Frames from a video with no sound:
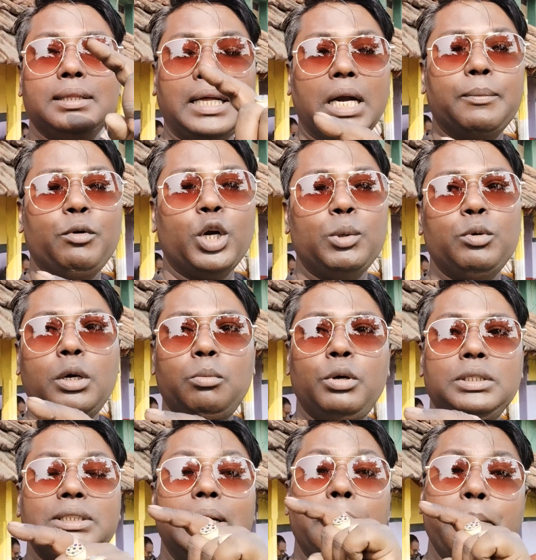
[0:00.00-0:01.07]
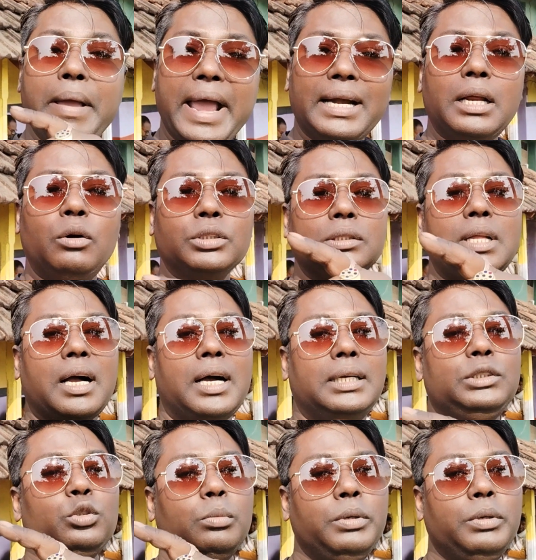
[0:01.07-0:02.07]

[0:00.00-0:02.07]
তারপরে বলবো যে ম্যাট হাউসে থাকার যে